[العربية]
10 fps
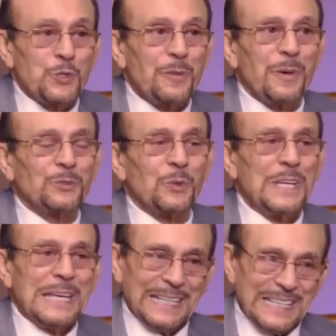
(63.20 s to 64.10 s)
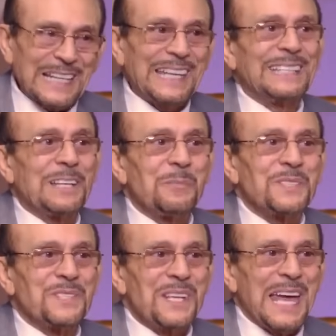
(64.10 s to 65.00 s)
وشوفي برضو ان القياده
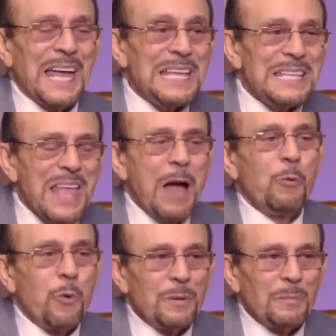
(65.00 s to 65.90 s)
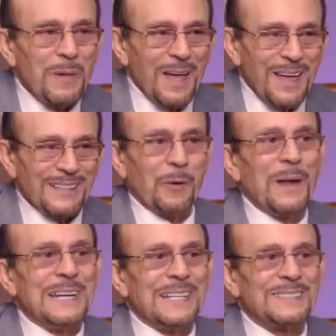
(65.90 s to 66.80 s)
المصريه اول ما
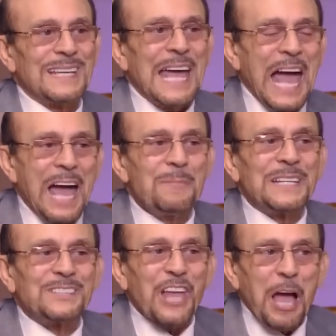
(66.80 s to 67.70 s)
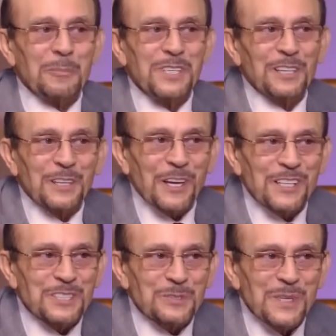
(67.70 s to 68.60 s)
تولت عملت تعميق
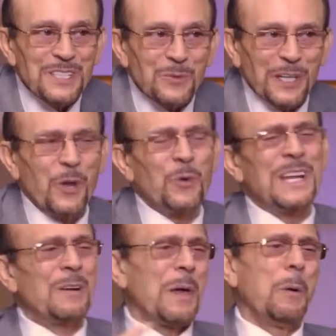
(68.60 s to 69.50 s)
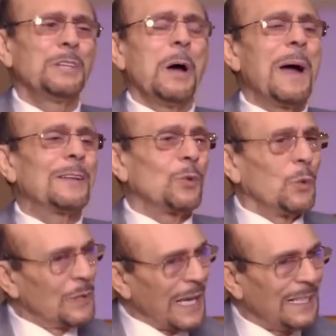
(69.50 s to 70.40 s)
لقناه السويس واحنا قلنا ده,
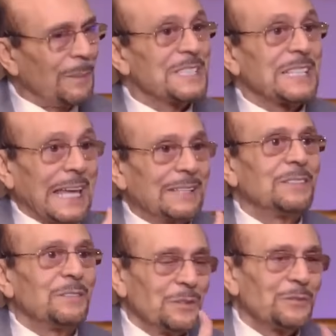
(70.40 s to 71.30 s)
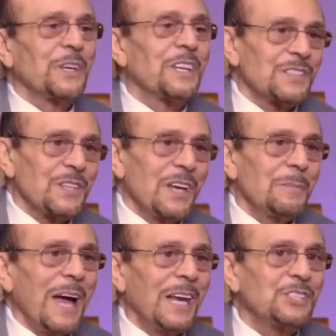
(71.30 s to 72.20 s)
وقته وده كده بس كان فكره
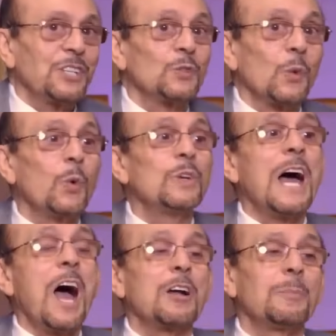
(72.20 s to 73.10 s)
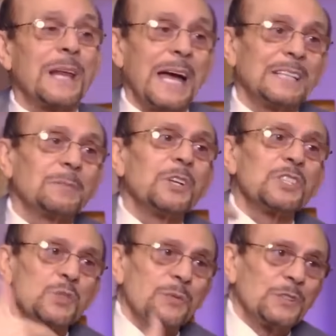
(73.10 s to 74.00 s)
صائبه علشان دخول اكبر عدد
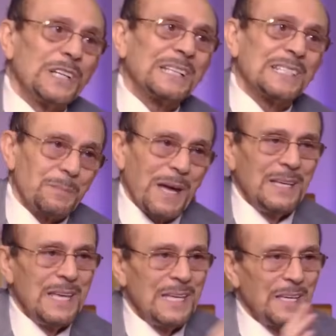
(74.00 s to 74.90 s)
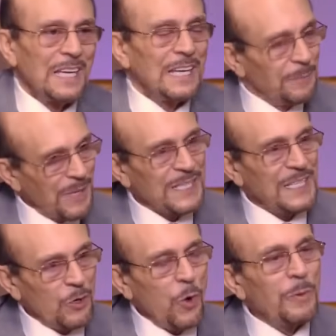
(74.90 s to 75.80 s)
من السفن اللي تسمح آه،
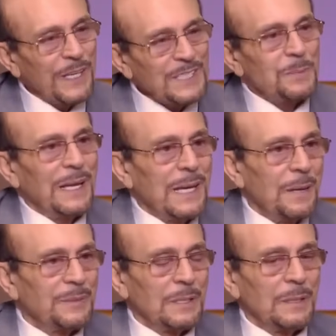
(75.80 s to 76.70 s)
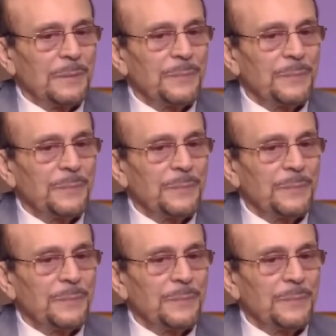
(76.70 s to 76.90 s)
بهذا العمق يسمح لها